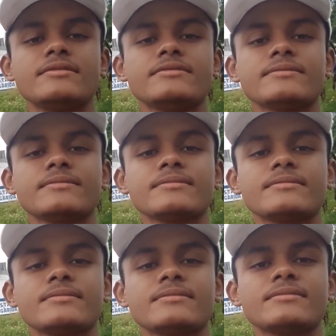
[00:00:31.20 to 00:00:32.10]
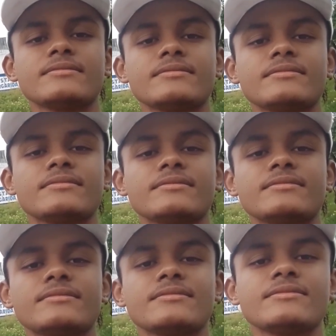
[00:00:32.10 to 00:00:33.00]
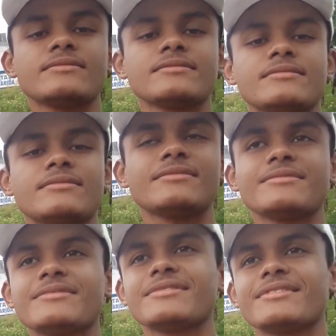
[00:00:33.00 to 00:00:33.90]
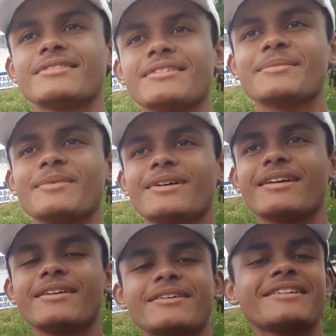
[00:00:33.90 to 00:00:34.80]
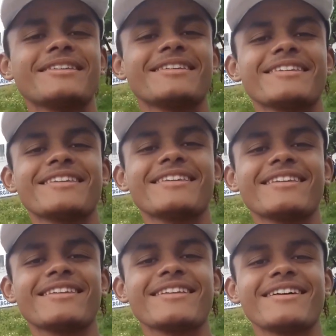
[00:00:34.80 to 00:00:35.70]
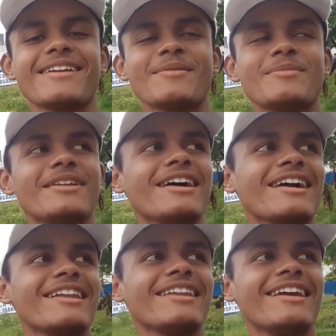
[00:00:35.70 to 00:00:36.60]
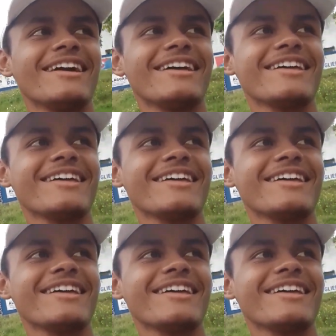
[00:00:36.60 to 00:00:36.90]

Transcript: Mete tá a camisa do Flamengo também hoje. Bora aí, ó. Arapiraca ali, é.